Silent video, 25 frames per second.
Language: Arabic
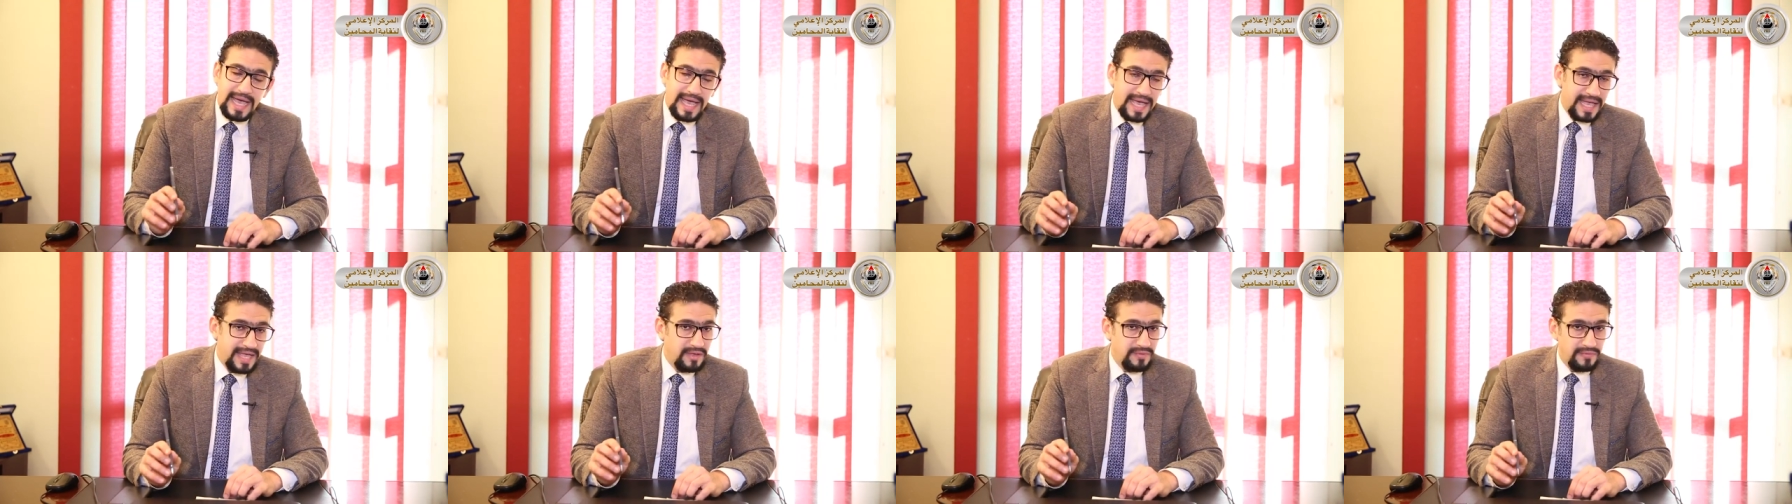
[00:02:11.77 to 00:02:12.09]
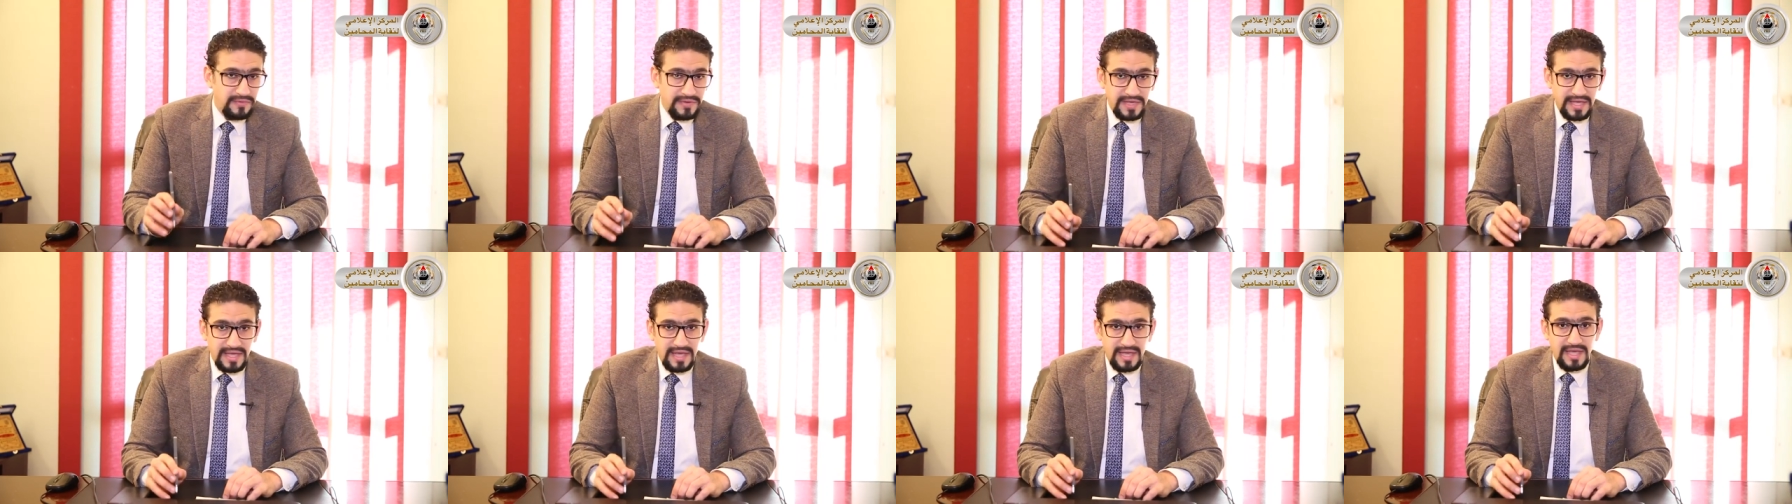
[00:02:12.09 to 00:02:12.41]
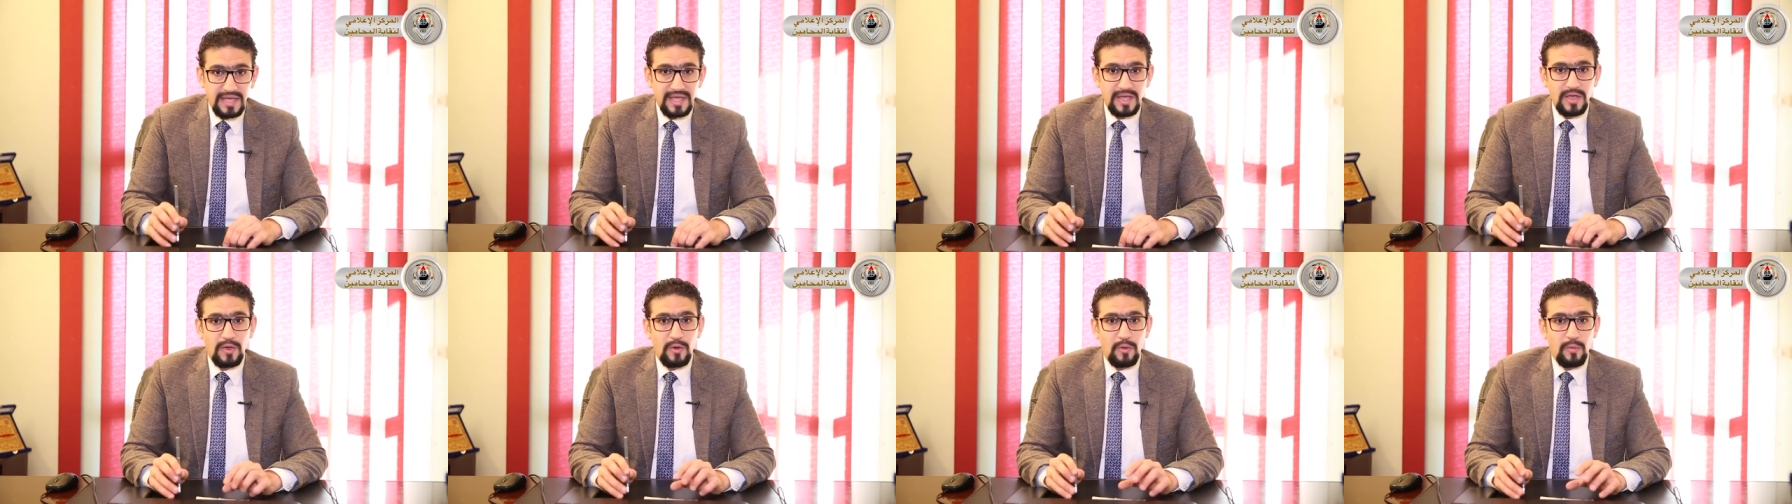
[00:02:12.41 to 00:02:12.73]
حق فيها
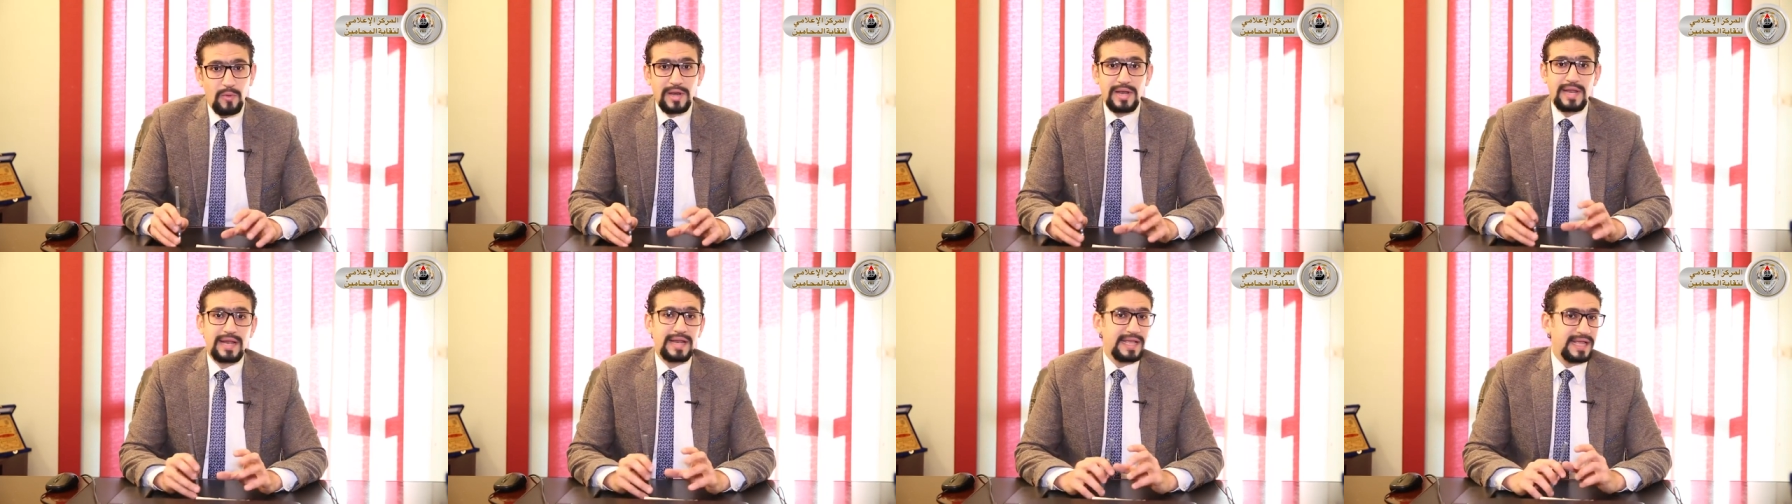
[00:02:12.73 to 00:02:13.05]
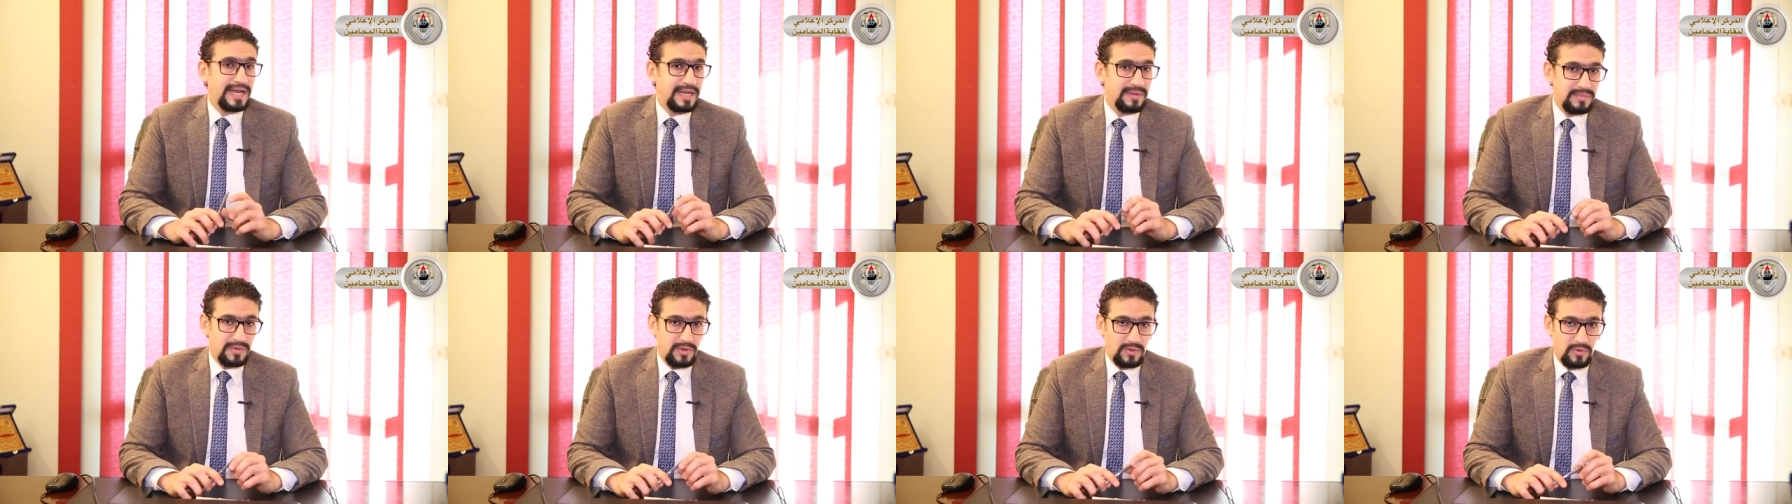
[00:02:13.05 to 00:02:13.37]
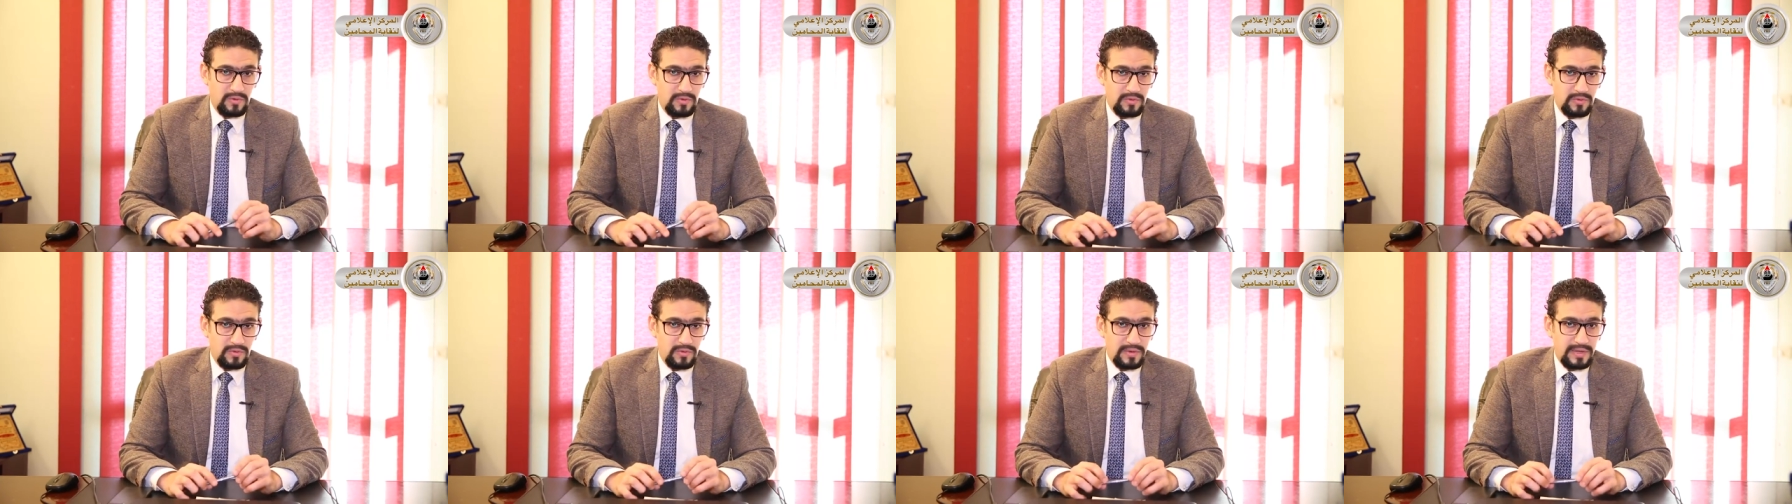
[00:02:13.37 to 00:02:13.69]
ولا الكلام ده
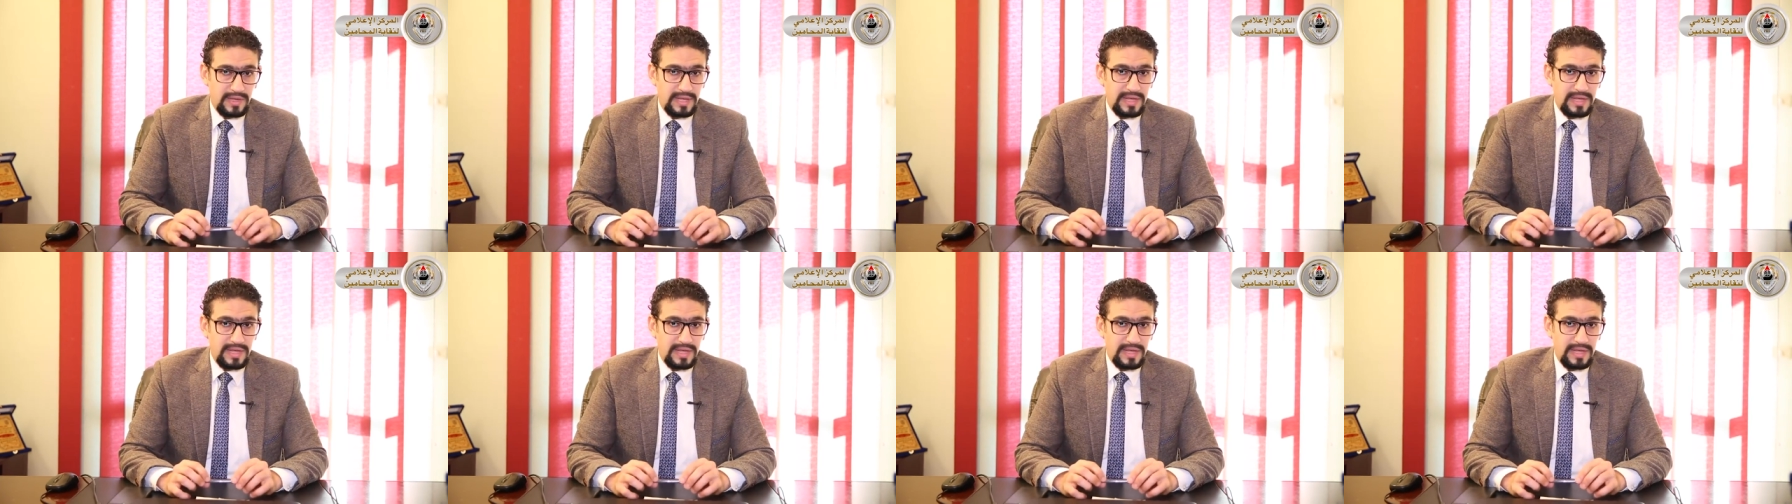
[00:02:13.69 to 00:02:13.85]
كله